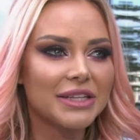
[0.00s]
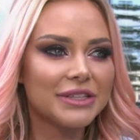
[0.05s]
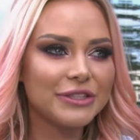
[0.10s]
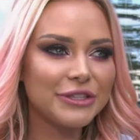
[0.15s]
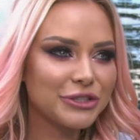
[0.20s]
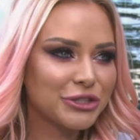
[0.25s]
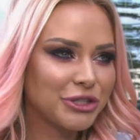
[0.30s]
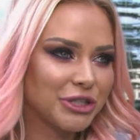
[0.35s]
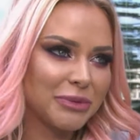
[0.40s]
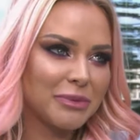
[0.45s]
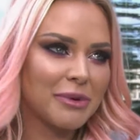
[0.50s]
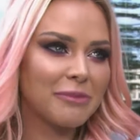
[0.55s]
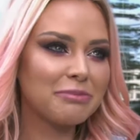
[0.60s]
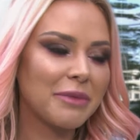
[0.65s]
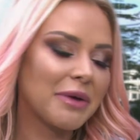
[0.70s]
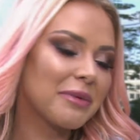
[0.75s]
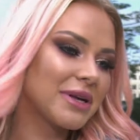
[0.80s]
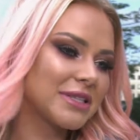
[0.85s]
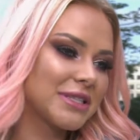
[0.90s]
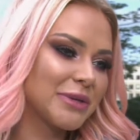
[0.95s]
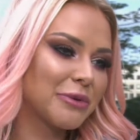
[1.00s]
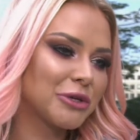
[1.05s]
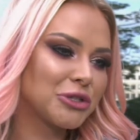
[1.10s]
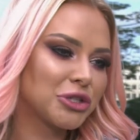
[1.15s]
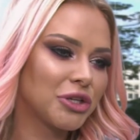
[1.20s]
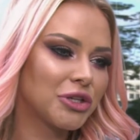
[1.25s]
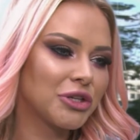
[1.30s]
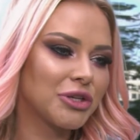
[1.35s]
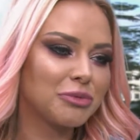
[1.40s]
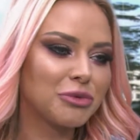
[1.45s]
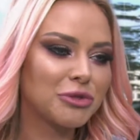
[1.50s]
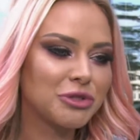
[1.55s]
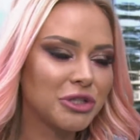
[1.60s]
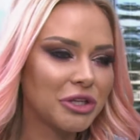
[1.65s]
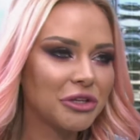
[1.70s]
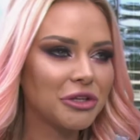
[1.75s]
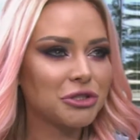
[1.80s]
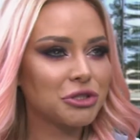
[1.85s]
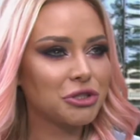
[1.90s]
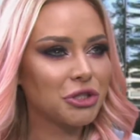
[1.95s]
niż gdybym miała założony
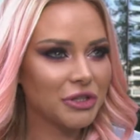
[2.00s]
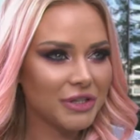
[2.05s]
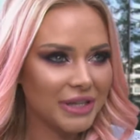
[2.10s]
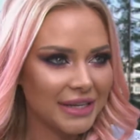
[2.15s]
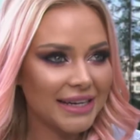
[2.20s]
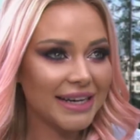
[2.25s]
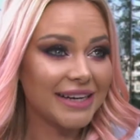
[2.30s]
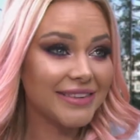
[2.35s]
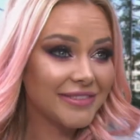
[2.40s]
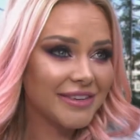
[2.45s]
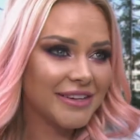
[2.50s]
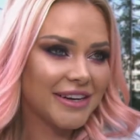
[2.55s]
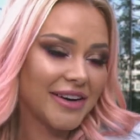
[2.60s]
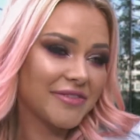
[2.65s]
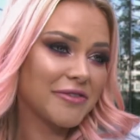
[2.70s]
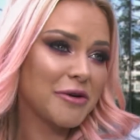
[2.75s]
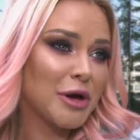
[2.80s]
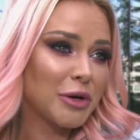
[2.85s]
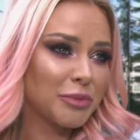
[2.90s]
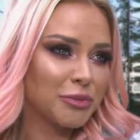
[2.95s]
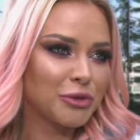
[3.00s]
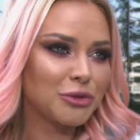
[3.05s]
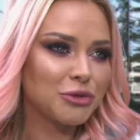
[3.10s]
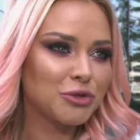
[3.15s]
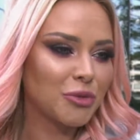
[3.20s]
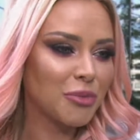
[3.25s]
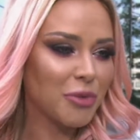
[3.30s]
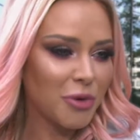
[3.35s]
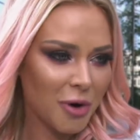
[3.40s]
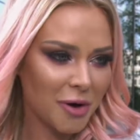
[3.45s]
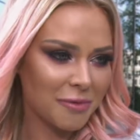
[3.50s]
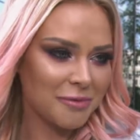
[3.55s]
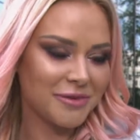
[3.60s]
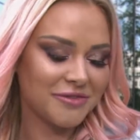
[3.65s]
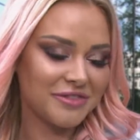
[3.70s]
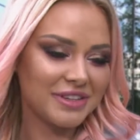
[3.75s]
biustonosz, to ten kawałek, kawałek biustu byłoby